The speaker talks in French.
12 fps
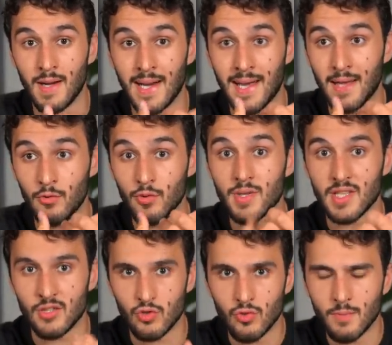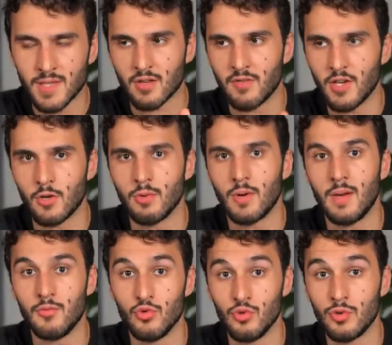la nutrition, parce qu'en fait le
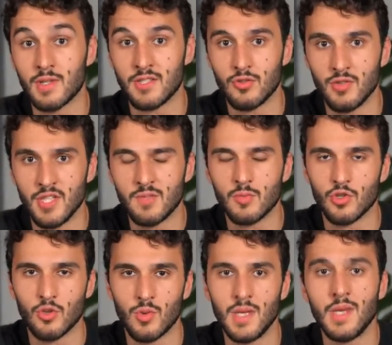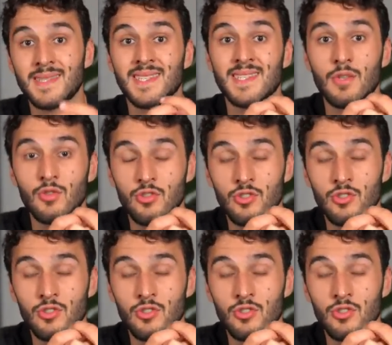problème du nutritionnisme aujourd'hui, c'est que c'est une